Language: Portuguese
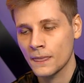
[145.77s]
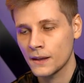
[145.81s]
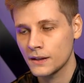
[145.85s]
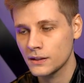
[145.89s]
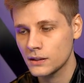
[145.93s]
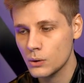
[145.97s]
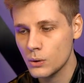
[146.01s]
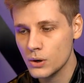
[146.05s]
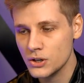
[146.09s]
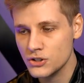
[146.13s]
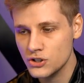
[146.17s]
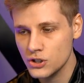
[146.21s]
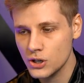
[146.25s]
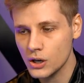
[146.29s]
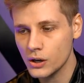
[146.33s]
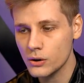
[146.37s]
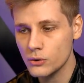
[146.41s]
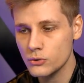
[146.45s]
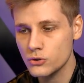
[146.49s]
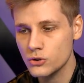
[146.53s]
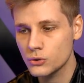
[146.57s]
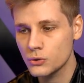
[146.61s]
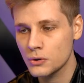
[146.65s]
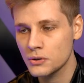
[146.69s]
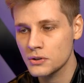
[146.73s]
Então a dica que
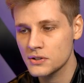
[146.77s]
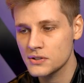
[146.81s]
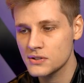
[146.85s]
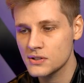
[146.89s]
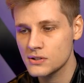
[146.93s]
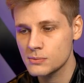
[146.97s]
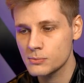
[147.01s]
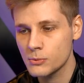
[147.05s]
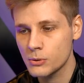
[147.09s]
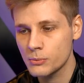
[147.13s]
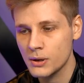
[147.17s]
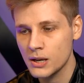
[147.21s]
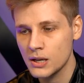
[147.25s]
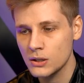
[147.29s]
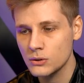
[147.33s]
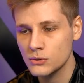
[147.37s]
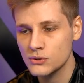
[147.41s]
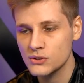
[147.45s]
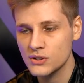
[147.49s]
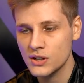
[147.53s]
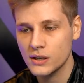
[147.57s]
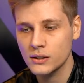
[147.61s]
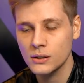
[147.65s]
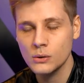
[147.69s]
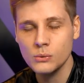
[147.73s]
eu te dou nesses
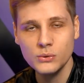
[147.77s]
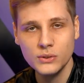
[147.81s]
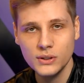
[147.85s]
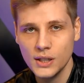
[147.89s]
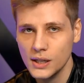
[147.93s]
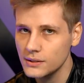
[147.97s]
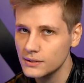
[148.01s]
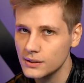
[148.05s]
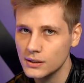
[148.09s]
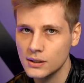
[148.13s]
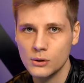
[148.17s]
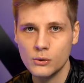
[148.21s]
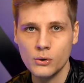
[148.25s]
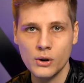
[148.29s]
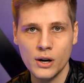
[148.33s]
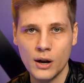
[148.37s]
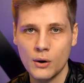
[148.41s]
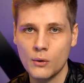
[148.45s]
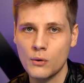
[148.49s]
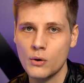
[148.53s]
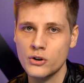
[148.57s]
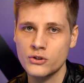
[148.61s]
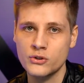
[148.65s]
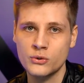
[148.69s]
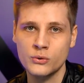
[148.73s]
momentos é não tenta decorar
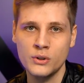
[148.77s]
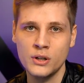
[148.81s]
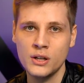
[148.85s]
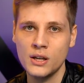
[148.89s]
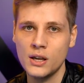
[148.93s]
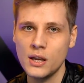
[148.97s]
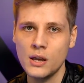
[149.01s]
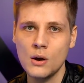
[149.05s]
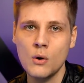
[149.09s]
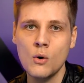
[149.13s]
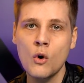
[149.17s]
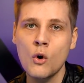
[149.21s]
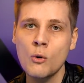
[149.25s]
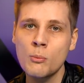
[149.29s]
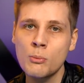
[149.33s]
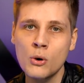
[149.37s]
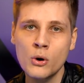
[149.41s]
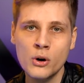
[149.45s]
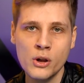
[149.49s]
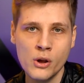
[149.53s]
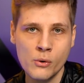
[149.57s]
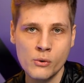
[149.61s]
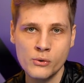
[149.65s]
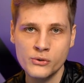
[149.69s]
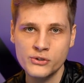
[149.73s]
código, ninguém é um robô
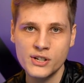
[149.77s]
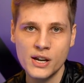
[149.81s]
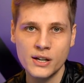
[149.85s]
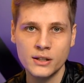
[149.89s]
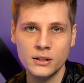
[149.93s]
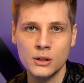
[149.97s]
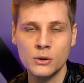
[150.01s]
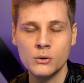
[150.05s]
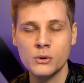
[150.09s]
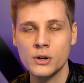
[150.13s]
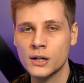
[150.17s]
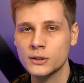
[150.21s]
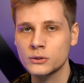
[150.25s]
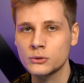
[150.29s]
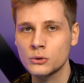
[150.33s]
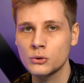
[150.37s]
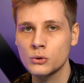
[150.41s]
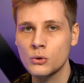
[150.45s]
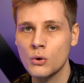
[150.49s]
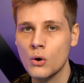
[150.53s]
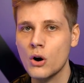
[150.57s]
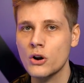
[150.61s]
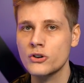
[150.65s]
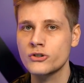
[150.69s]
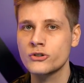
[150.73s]
que consegue decorar todo o
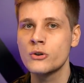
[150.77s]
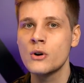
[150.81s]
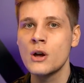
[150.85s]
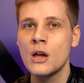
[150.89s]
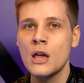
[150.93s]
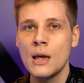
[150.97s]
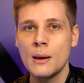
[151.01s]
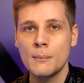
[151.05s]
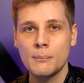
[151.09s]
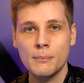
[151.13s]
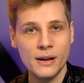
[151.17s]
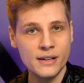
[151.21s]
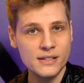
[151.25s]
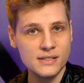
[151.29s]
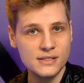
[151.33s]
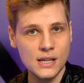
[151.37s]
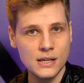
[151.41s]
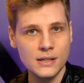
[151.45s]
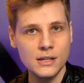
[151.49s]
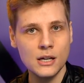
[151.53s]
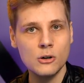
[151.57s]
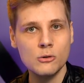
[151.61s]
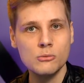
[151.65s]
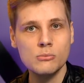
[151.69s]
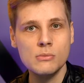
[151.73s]
código, mas
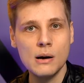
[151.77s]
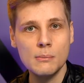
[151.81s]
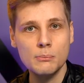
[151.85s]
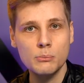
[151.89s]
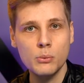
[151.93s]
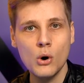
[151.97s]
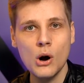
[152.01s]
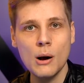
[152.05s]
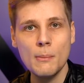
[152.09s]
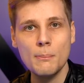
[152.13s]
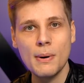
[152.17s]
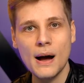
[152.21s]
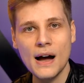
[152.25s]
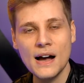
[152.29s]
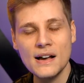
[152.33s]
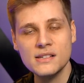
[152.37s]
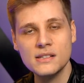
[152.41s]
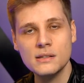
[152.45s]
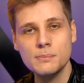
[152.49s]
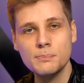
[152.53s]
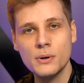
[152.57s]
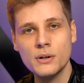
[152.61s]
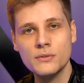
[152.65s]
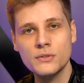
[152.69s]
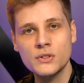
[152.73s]
tenha uma boa
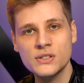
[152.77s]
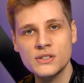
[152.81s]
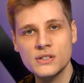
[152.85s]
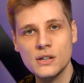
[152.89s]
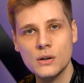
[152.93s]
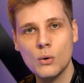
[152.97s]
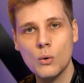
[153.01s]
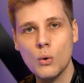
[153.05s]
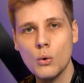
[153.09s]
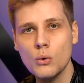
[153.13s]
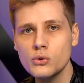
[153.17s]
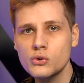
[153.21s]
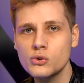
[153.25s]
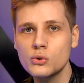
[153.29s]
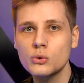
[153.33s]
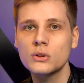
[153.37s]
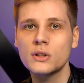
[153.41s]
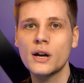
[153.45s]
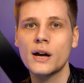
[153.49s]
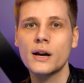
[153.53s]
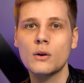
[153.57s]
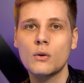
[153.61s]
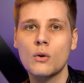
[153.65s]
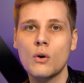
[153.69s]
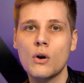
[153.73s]
base para você
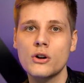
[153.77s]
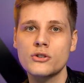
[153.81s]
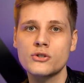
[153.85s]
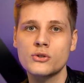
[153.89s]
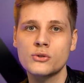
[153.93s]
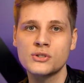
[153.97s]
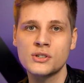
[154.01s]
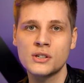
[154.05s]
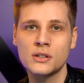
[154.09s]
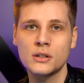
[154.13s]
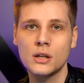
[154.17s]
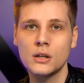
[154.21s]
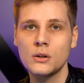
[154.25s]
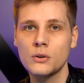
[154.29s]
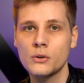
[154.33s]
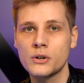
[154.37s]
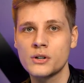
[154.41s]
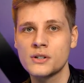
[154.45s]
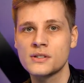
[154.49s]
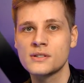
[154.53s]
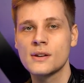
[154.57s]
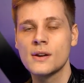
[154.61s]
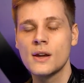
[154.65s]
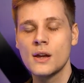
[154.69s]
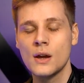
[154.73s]
consultar códigos
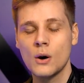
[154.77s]
anteriores.